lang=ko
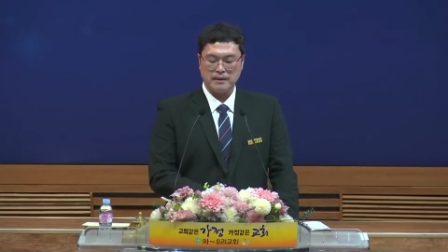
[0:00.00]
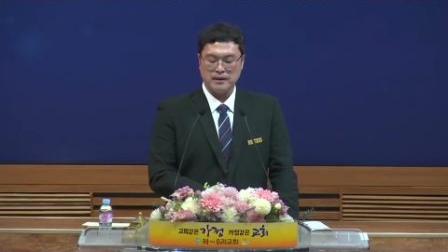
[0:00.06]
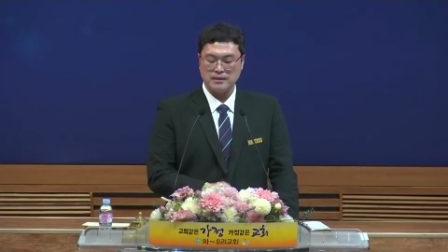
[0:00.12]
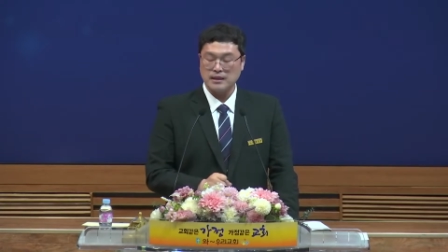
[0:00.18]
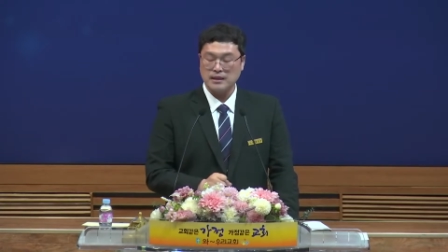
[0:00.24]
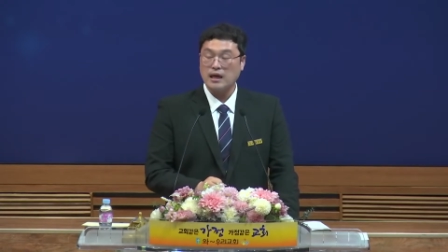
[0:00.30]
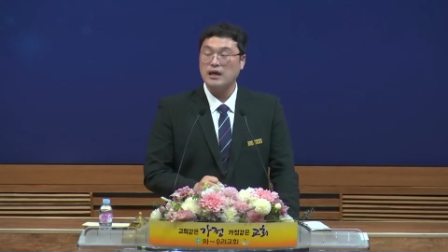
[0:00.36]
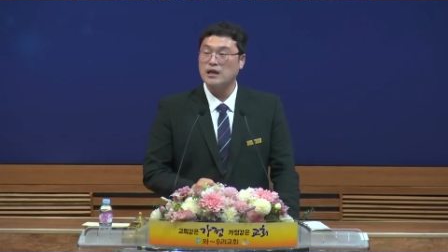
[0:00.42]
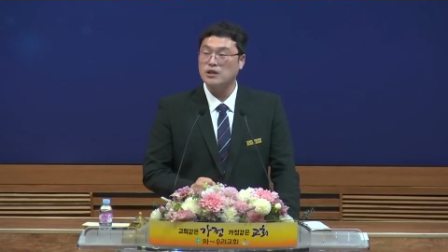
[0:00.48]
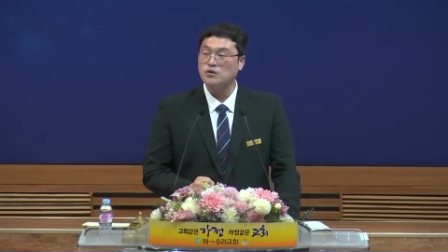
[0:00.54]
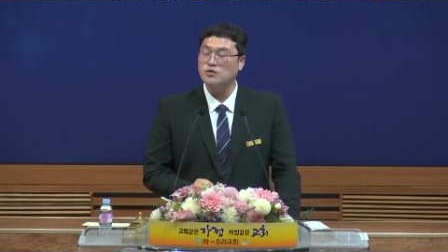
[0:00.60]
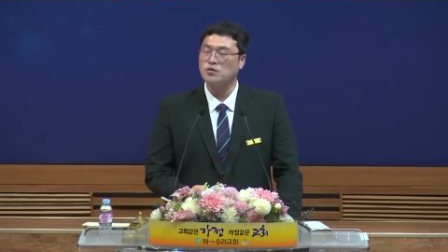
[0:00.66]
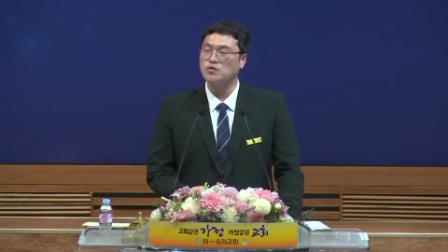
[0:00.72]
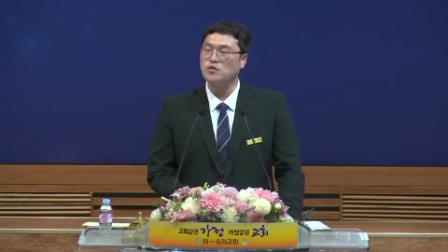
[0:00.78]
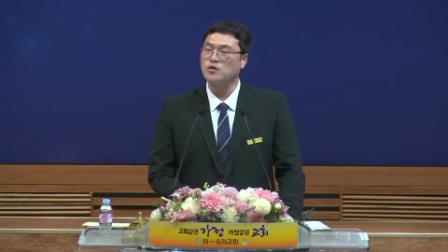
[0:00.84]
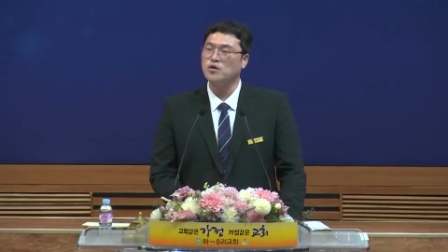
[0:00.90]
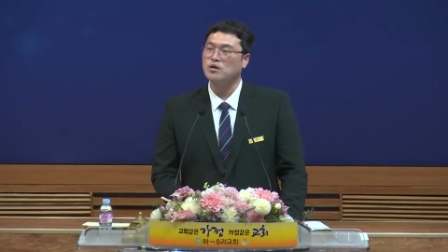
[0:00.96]
사랑하는
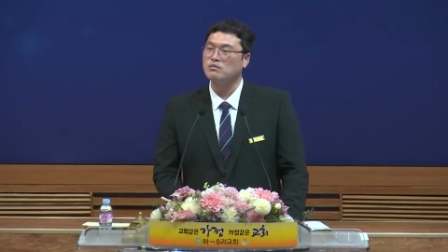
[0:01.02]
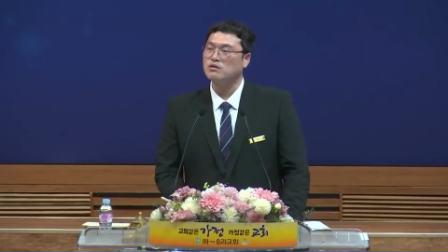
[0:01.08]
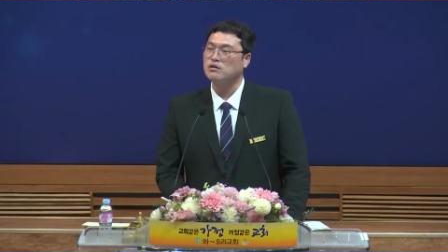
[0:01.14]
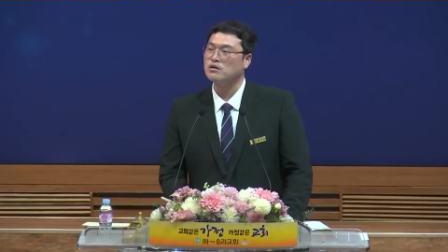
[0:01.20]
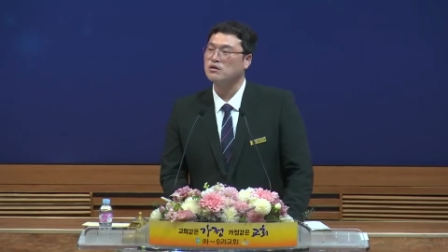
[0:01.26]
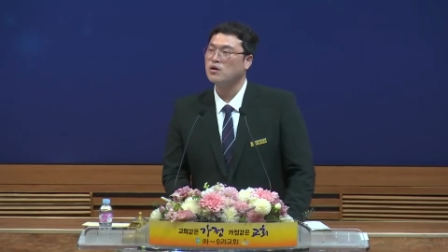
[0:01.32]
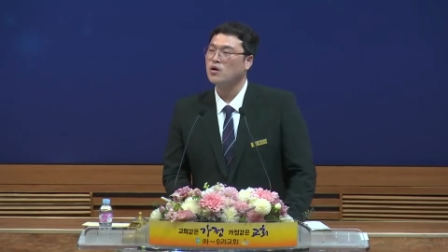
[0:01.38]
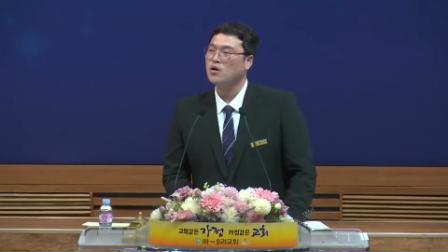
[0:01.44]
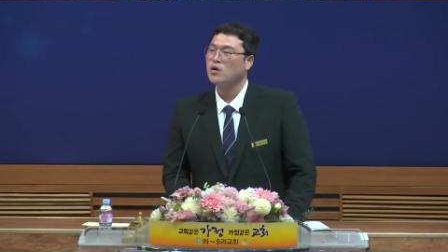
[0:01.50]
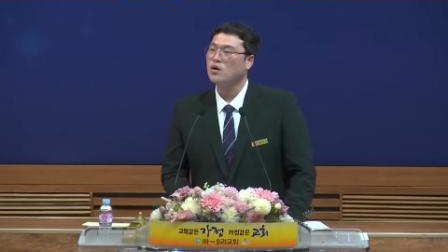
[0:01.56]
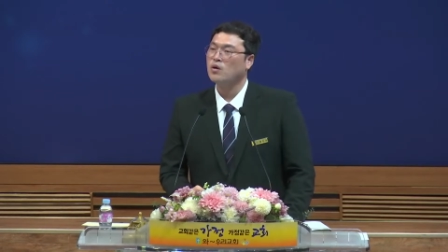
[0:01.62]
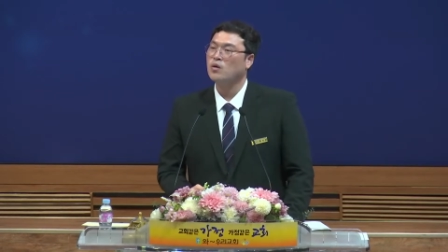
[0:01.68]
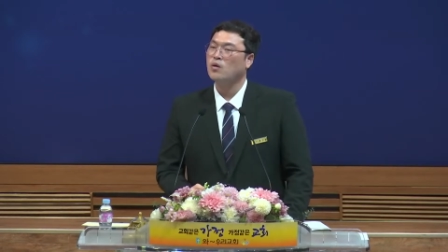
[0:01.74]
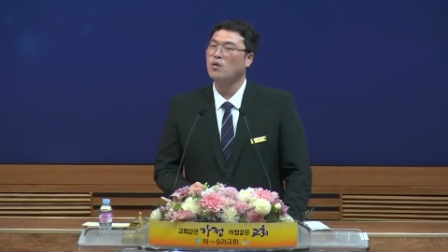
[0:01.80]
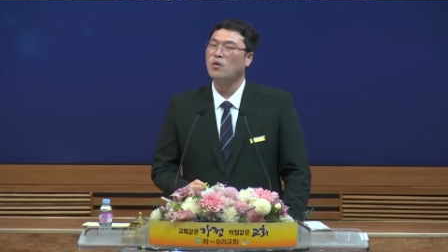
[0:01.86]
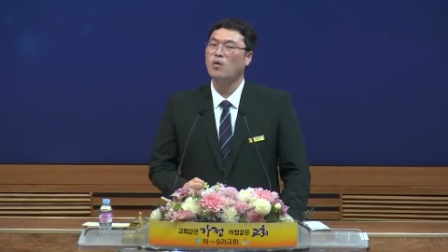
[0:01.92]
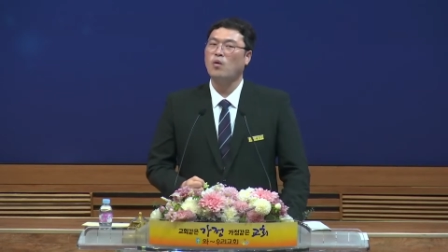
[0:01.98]
성도 여러분,
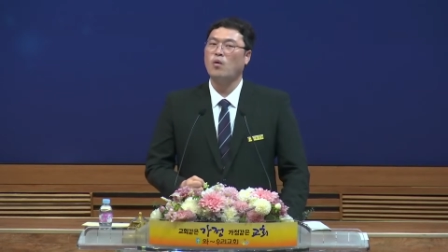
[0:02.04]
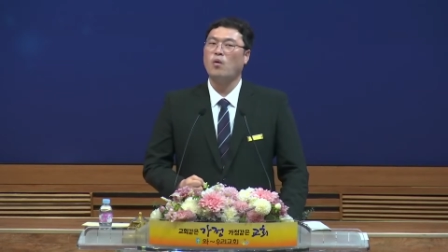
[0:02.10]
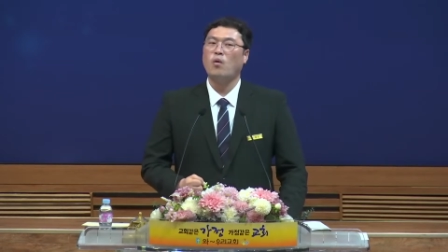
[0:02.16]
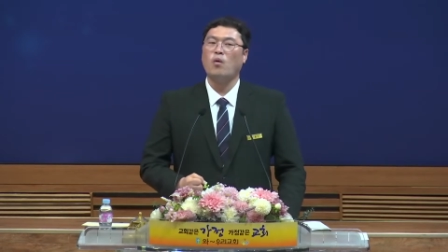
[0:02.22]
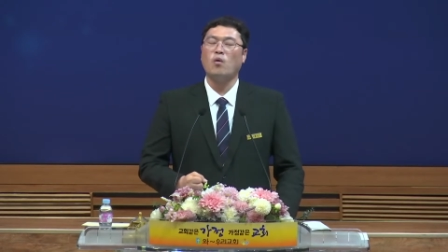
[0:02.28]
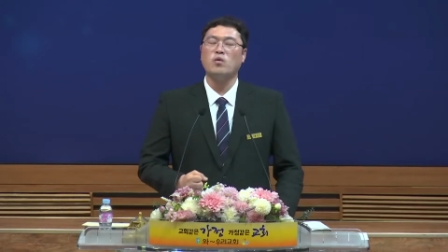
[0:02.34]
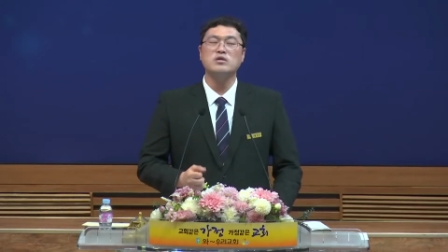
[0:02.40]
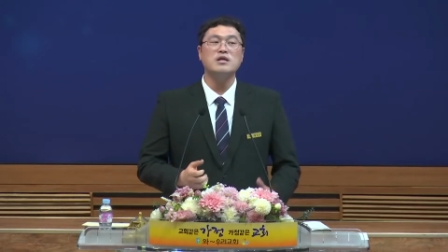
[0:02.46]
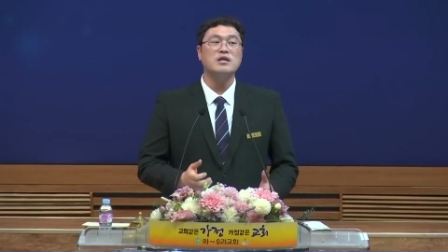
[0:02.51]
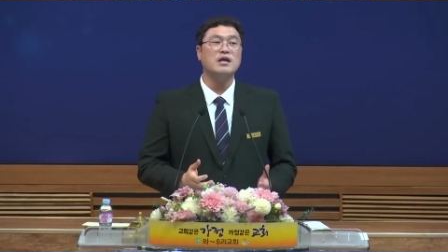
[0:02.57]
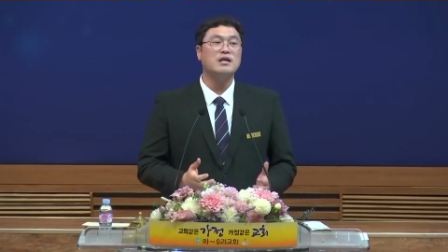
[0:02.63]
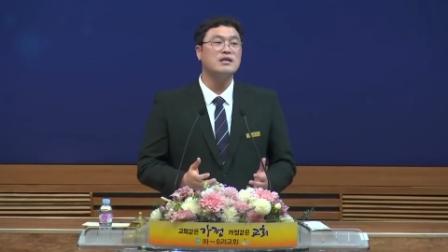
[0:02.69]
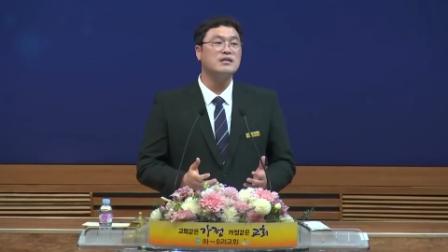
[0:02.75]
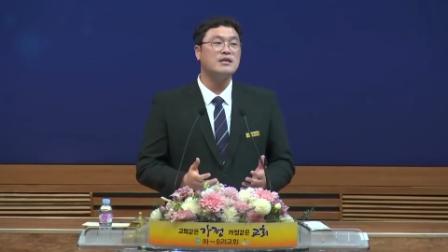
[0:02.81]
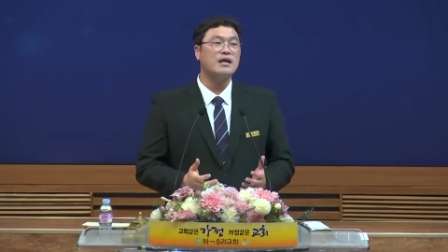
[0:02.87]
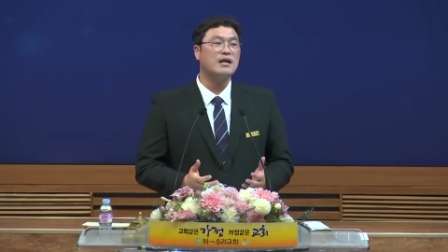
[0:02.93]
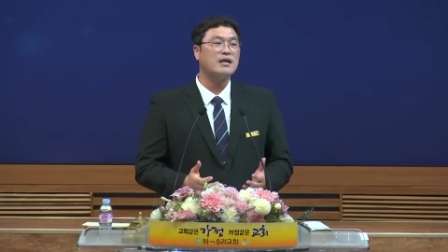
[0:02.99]
오늘날을
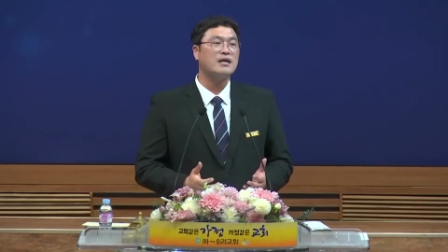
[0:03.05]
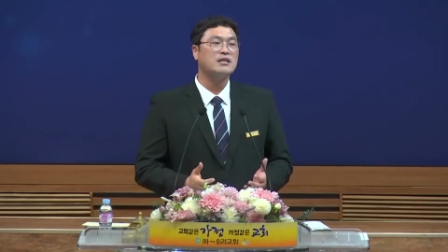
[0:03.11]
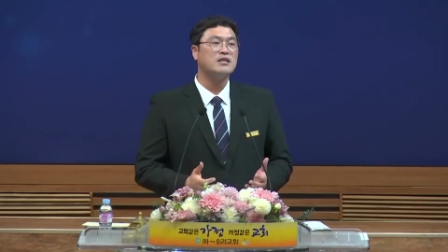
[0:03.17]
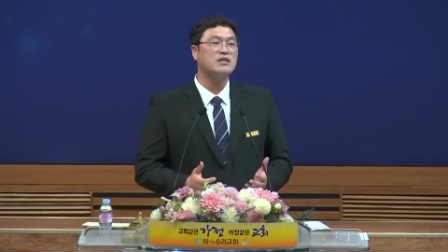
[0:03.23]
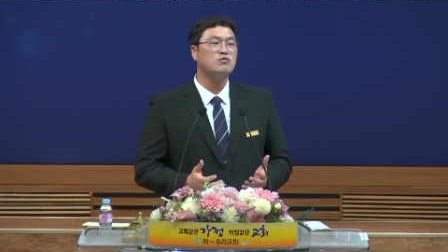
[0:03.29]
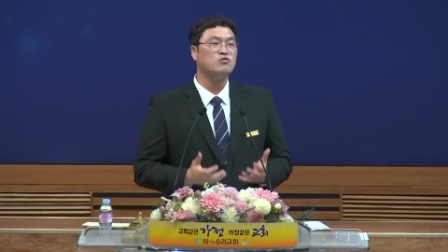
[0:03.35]
살아가는